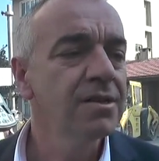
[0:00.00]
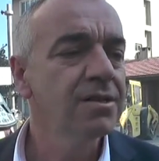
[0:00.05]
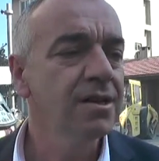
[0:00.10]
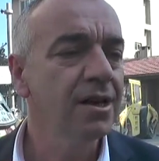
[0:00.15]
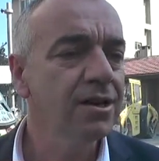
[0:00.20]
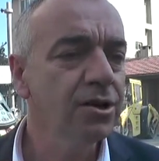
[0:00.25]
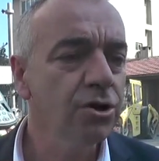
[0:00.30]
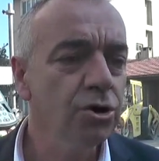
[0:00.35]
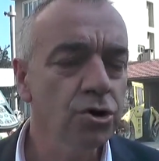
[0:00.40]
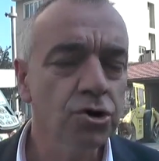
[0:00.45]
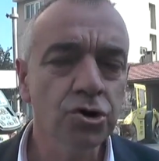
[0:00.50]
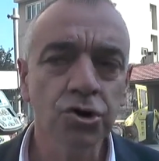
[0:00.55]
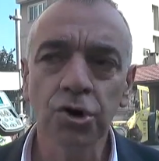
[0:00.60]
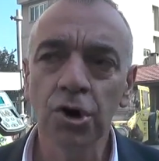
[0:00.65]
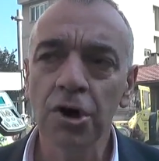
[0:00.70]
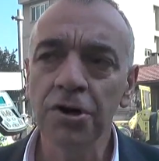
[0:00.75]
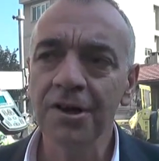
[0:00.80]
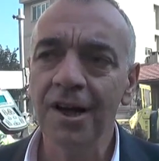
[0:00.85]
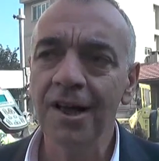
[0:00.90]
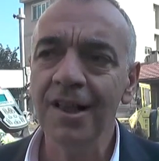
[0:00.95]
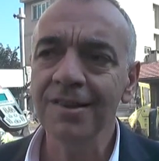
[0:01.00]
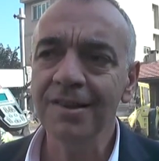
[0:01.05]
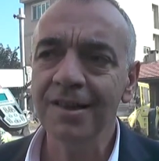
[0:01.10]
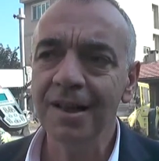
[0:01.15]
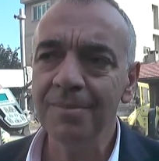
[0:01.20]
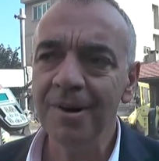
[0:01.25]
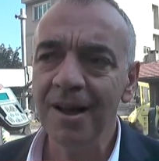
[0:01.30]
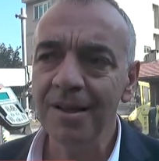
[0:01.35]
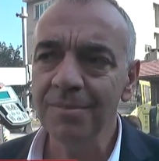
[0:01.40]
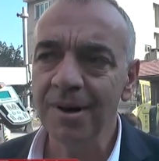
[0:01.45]
800 ton alt
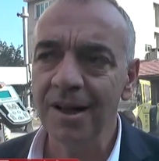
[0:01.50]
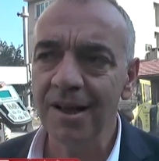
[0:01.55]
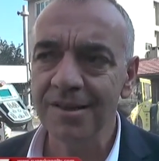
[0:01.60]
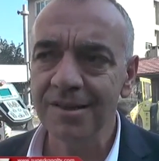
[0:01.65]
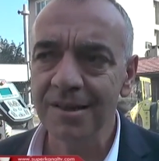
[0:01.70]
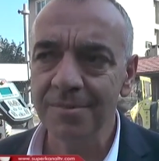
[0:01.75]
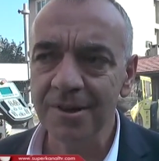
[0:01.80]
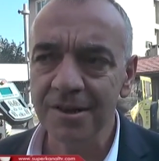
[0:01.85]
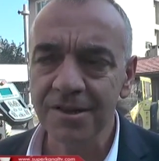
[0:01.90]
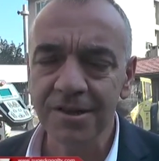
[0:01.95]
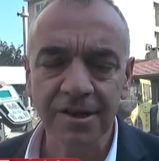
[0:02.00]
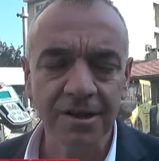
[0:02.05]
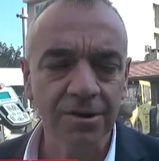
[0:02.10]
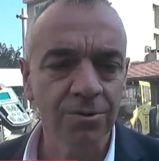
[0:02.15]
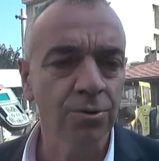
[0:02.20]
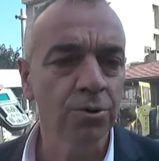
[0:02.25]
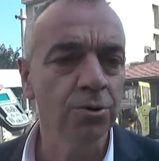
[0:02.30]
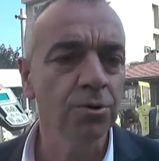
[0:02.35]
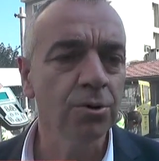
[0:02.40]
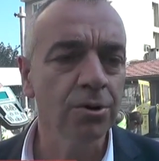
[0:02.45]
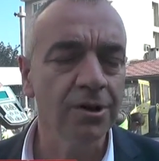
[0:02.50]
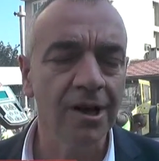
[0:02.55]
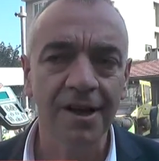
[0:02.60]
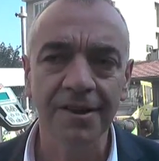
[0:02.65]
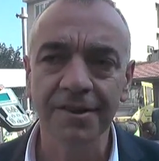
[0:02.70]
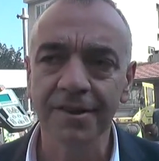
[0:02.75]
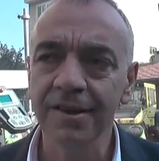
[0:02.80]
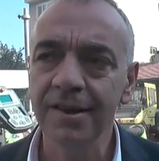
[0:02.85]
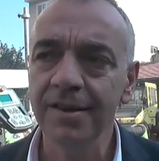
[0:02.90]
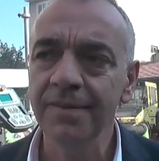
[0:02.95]
temel malzemesi
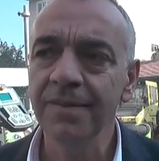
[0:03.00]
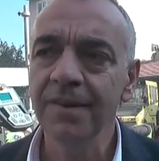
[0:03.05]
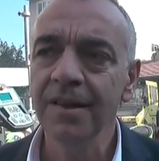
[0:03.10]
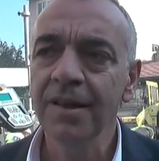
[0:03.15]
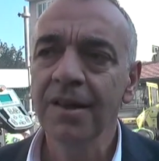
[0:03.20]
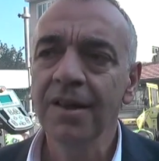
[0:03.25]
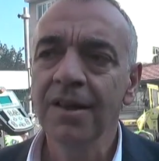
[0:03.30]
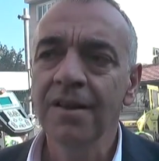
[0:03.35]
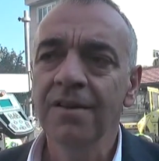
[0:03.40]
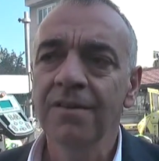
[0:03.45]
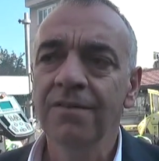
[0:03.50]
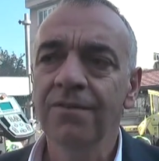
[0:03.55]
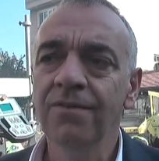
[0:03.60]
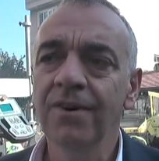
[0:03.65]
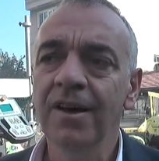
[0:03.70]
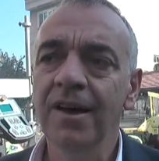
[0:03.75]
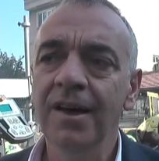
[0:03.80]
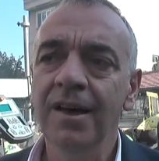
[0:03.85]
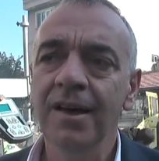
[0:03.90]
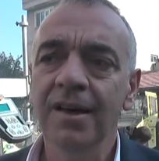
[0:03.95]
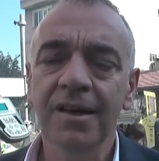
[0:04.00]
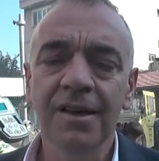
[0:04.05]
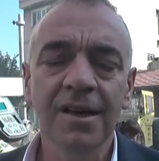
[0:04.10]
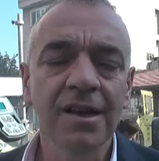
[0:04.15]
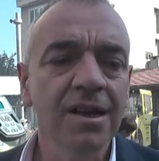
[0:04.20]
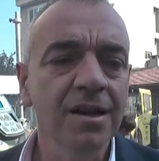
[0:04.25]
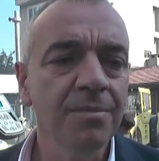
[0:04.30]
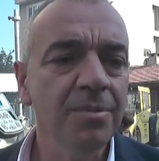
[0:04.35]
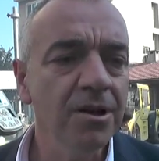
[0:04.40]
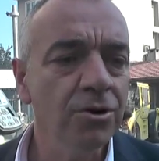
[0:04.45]
uygulandı ve
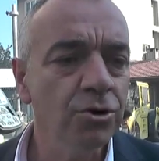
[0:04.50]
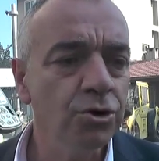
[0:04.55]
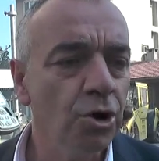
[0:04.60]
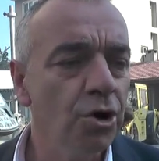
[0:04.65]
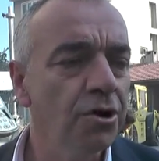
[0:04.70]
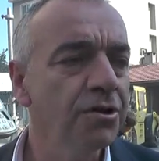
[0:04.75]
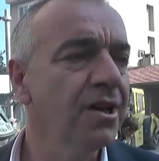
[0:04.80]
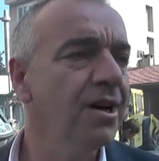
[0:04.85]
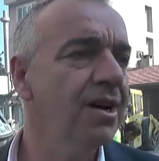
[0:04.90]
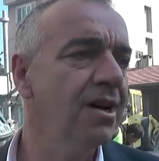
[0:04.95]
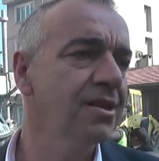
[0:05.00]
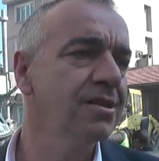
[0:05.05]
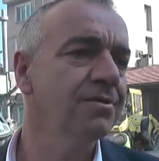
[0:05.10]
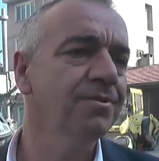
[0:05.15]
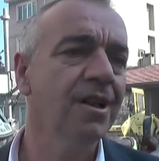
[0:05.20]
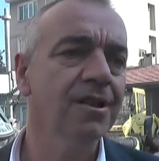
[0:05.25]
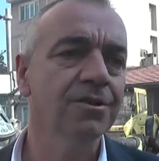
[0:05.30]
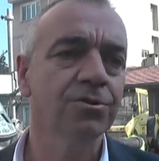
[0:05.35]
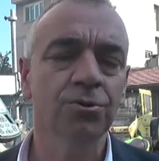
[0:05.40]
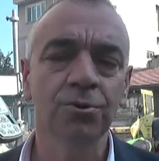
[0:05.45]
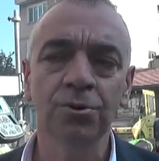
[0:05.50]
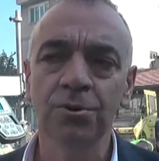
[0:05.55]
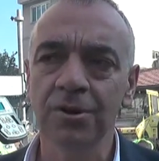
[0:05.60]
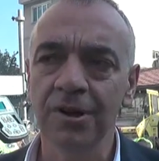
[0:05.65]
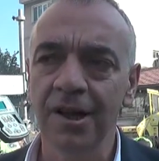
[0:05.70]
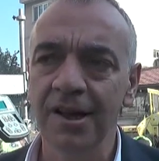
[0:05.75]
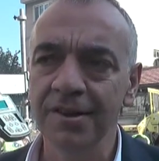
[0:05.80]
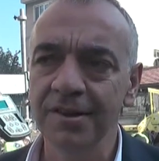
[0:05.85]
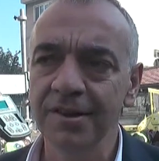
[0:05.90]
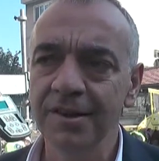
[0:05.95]
2000 ton da asfalt
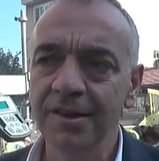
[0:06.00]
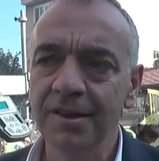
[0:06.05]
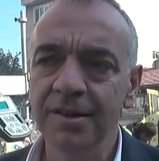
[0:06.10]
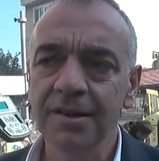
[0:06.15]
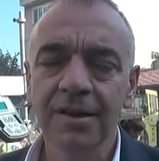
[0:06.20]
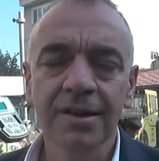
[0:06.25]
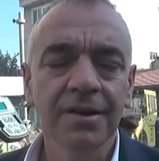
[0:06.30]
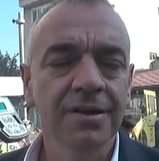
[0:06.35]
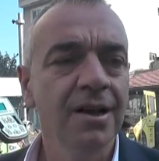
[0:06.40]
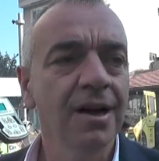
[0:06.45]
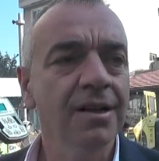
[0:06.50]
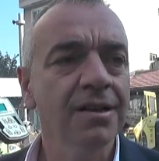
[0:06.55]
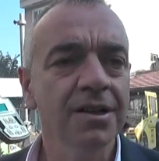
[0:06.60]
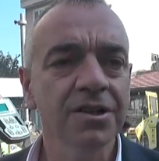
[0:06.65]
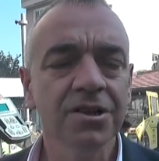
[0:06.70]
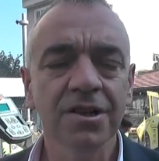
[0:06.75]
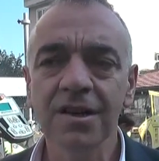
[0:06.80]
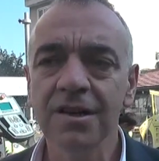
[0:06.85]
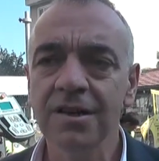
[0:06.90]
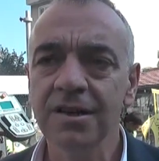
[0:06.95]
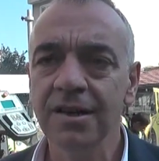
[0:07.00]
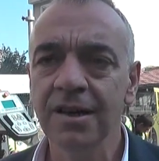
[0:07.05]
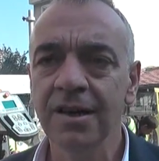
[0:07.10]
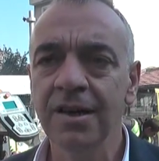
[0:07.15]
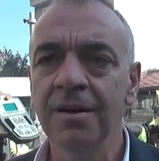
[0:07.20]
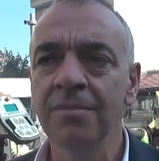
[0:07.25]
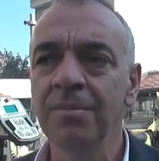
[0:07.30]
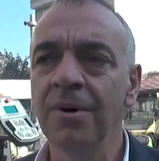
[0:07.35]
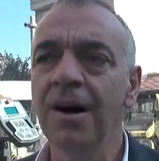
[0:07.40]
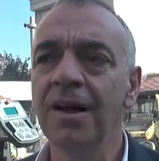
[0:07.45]
uygulandı. Yaklaşık
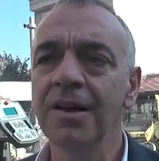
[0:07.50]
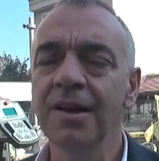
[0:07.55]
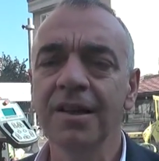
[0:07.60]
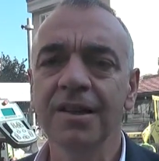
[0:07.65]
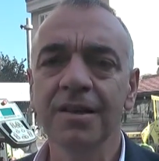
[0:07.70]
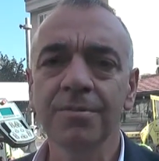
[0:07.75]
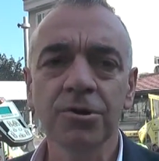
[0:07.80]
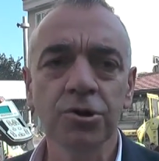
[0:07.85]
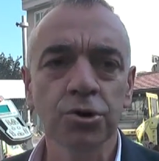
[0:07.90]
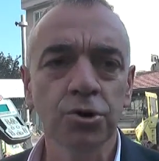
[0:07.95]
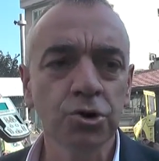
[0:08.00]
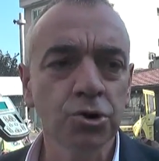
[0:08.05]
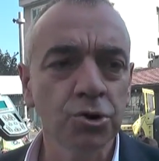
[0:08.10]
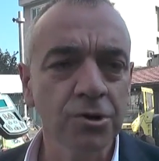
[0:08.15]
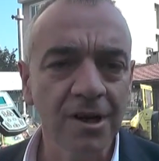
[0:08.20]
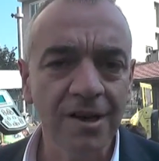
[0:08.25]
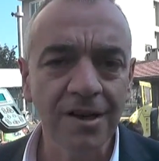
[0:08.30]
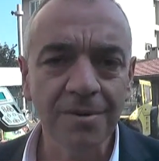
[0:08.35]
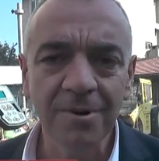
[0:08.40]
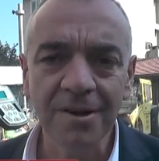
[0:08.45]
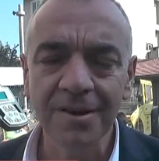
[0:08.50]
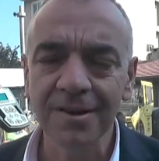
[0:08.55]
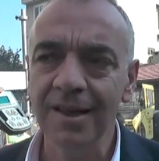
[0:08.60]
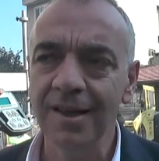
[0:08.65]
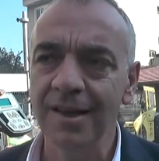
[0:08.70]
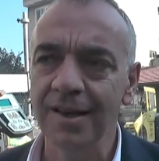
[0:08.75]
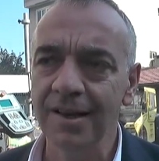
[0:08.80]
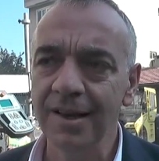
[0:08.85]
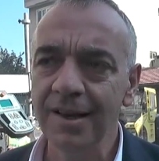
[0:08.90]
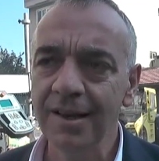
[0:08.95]
e, maliyetimiz 350 bin
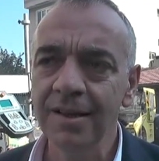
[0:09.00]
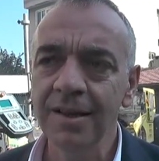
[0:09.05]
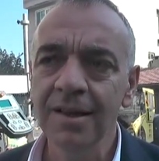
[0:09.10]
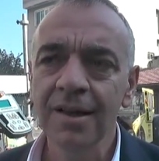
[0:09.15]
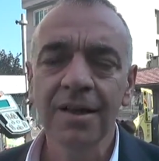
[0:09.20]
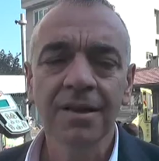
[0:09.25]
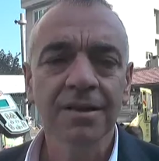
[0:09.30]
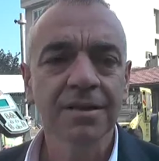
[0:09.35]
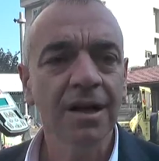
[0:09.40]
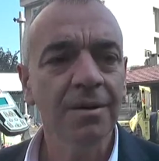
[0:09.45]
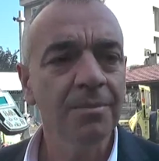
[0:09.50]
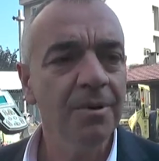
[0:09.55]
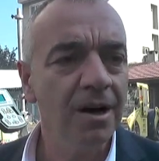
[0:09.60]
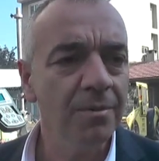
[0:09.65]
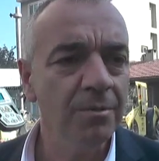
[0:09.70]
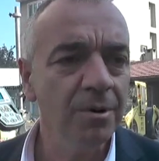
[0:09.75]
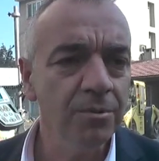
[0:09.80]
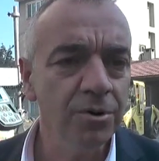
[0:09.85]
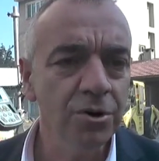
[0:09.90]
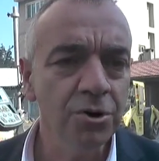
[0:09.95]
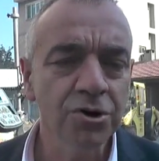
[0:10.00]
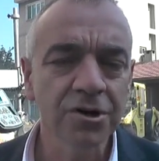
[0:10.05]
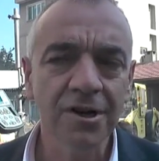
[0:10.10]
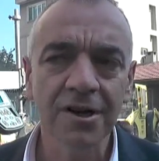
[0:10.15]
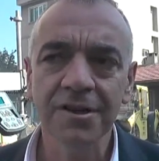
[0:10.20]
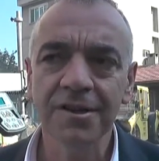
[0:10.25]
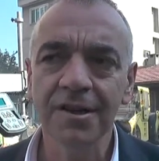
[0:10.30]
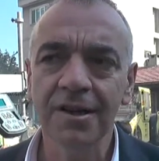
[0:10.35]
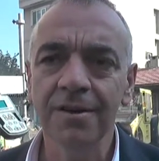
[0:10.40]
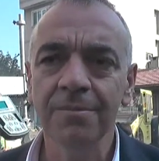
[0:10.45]
TL. Tamamı
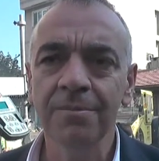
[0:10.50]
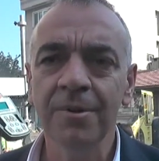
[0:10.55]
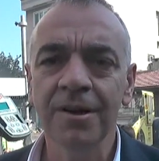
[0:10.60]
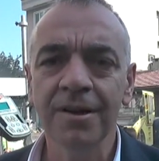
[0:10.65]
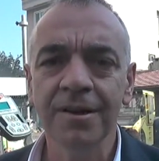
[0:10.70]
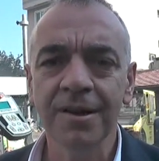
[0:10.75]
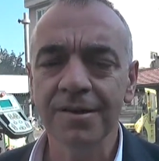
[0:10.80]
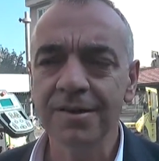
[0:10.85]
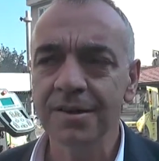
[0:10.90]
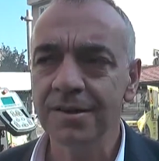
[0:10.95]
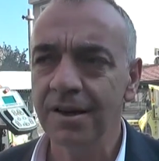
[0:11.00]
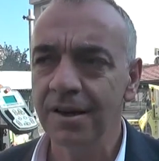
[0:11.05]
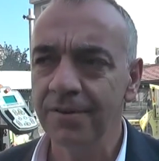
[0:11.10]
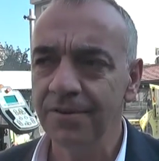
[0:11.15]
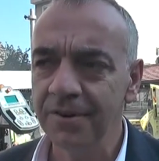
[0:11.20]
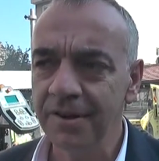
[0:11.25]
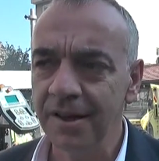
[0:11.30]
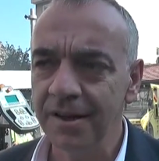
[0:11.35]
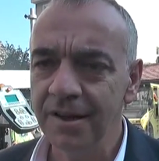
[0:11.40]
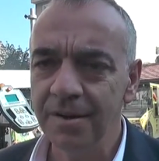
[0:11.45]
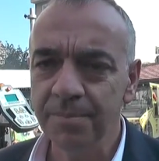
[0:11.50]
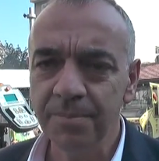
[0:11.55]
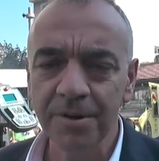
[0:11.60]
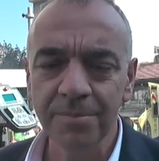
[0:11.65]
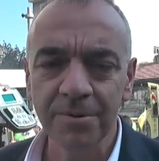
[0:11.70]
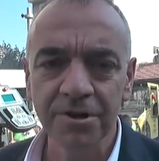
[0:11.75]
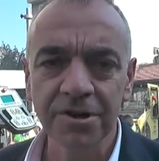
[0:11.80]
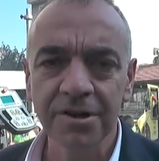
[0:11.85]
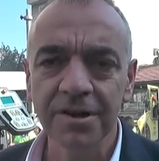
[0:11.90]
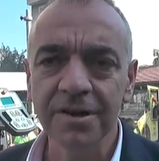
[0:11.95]
Büyükşehir Belediyesi tarafından
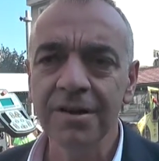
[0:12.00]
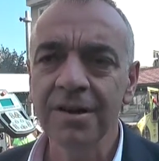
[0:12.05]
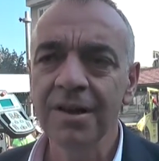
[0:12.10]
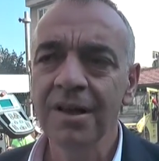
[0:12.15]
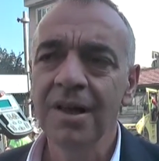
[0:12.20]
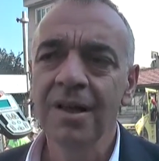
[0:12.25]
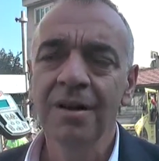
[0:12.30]
yapılmıştır.